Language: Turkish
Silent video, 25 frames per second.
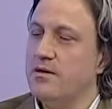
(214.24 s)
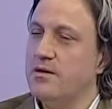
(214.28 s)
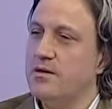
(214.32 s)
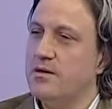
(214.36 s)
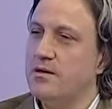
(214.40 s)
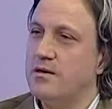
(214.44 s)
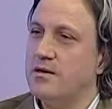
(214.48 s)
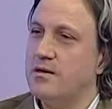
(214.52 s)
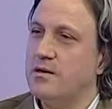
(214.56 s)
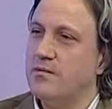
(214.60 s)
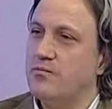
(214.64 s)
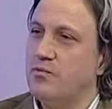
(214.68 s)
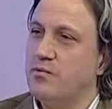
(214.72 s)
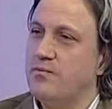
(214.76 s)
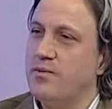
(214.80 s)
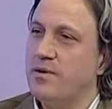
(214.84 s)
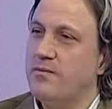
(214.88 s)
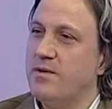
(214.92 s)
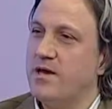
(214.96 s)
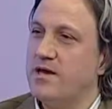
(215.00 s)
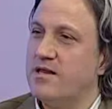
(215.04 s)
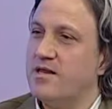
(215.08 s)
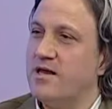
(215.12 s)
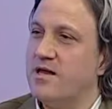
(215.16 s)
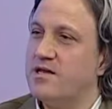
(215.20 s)
E, bu
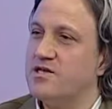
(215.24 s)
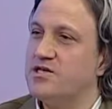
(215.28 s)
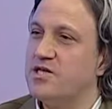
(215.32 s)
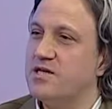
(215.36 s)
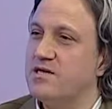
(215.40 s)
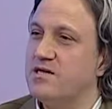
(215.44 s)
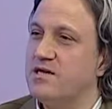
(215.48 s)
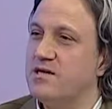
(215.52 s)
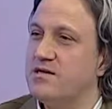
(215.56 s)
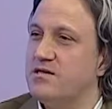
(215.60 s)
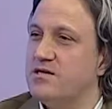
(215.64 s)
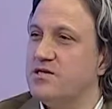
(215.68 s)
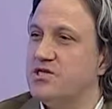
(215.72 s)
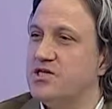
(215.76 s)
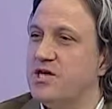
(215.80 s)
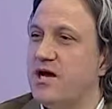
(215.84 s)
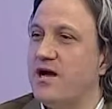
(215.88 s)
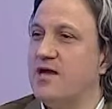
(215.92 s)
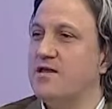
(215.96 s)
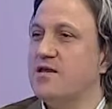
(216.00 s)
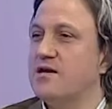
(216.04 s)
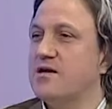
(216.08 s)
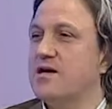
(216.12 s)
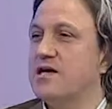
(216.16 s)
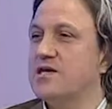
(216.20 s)
bebekler işte 7.
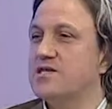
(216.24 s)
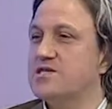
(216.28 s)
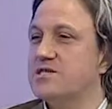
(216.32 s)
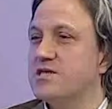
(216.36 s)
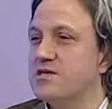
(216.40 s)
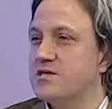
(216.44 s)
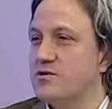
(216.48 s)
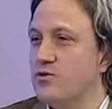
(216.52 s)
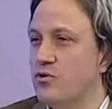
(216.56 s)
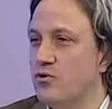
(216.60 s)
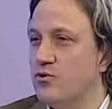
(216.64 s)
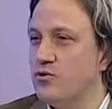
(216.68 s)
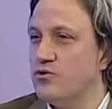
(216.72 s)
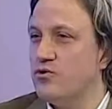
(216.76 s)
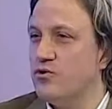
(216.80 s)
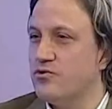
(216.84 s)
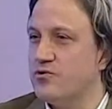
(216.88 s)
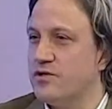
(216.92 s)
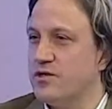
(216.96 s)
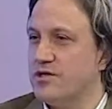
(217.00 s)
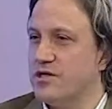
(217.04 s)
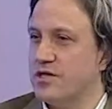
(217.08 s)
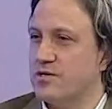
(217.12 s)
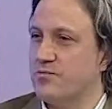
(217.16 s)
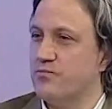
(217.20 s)
ayda kasıkta oluyor
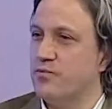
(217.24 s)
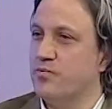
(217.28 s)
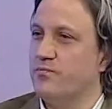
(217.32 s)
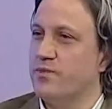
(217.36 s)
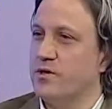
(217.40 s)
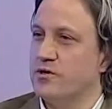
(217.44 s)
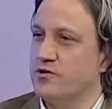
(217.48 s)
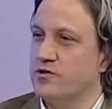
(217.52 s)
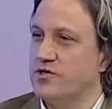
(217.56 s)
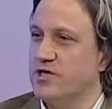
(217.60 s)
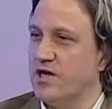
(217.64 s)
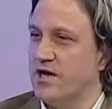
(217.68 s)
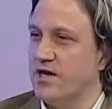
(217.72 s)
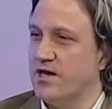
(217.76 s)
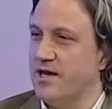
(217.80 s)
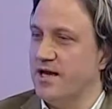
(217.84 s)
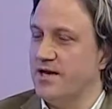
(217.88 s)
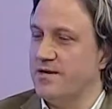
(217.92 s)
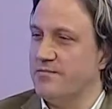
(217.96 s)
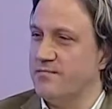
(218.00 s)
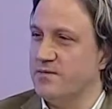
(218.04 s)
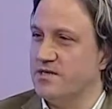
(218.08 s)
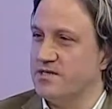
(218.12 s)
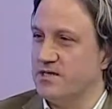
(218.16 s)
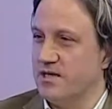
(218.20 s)
dedik bu pat evet.
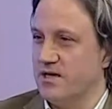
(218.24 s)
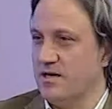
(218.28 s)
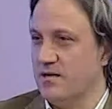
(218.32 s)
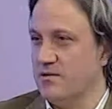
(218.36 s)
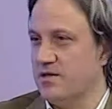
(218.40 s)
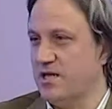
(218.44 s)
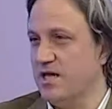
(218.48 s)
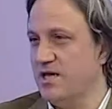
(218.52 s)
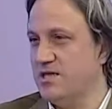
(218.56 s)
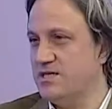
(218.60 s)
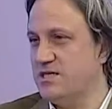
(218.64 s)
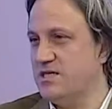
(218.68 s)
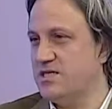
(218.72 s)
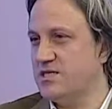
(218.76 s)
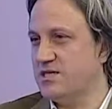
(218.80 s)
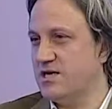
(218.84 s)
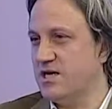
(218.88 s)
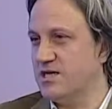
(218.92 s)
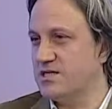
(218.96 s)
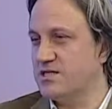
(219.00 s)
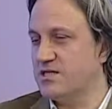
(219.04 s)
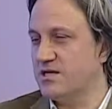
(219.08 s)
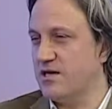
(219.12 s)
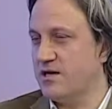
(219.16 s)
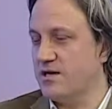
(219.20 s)
şeyler mesela. Tesis
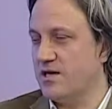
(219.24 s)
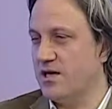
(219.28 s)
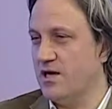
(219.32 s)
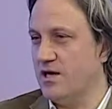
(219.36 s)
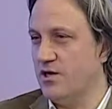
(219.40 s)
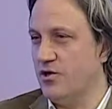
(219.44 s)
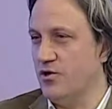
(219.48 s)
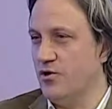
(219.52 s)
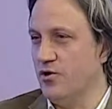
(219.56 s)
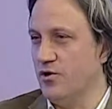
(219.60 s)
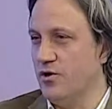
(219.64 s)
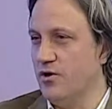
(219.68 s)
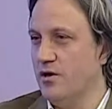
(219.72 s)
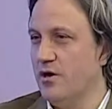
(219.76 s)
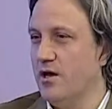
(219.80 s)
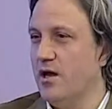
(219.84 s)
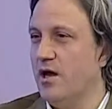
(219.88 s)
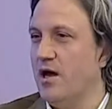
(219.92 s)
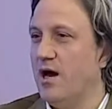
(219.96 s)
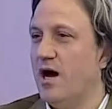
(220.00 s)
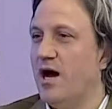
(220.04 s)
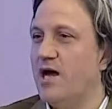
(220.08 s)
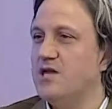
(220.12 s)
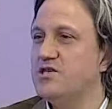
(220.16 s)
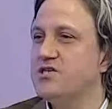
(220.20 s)
kasığa geliyor.
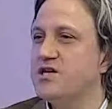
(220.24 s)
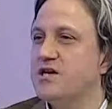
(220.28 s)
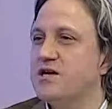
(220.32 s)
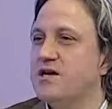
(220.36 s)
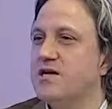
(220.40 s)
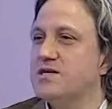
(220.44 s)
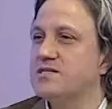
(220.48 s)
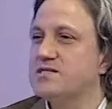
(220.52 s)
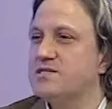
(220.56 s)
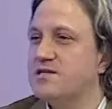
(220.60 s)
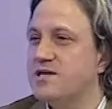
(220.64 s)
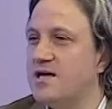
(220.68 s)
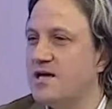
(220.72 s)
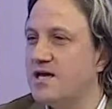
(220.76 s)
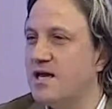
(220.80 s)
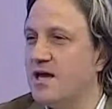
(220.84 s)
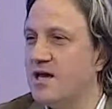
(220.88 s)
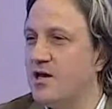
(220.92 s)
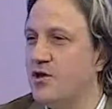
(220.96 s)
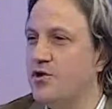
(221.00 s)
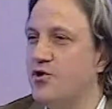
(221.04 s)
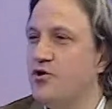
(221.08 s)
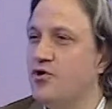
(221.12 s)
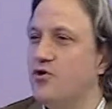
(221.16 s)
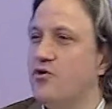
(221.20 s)
Ancak kasığa
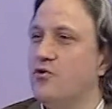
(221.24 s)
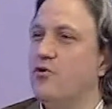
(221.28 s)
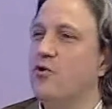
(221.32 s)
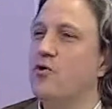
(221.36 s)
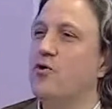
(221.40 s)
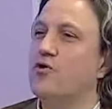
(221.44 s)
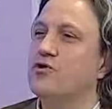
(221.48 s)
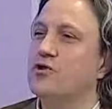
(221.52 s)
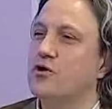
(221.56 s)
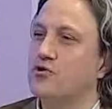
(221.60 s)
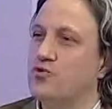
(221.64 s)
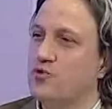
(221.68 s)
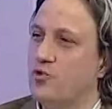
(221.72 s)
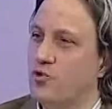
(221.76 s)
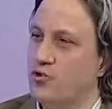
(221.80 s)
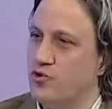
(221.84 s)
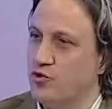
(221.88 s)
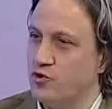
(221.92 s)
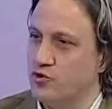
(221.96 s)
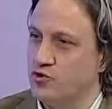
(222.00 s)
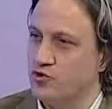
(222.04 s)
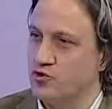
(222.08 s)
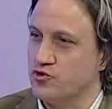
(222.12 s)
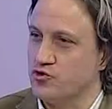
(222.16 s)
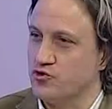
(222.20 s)
geliyor orada
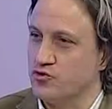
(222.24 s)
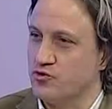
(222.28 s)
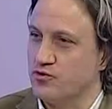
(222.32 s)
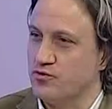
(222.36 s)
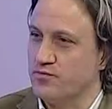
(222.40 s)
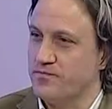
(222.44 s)
doğuyor çocuk.